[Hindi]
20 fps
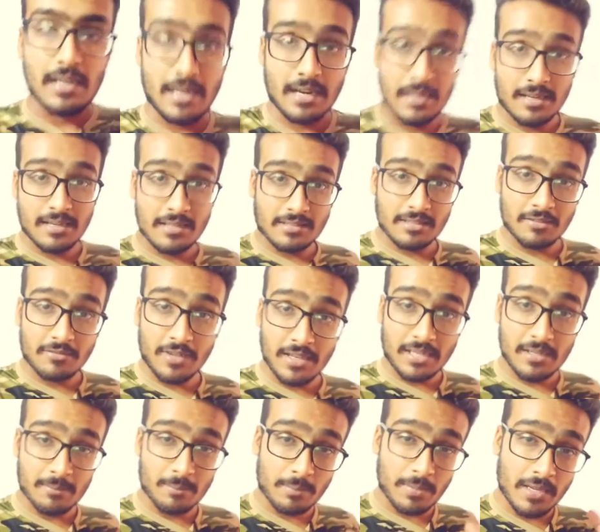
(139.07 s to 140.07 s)
ही इज़ अ
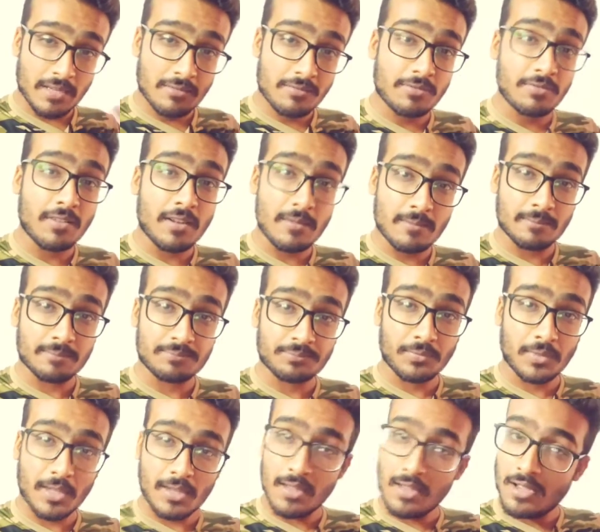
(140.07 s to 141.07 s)
वेरी बिग फिल्म
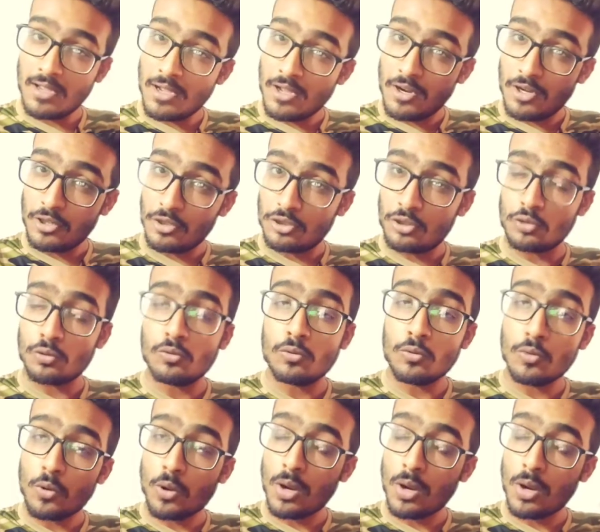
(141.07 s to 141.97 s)
to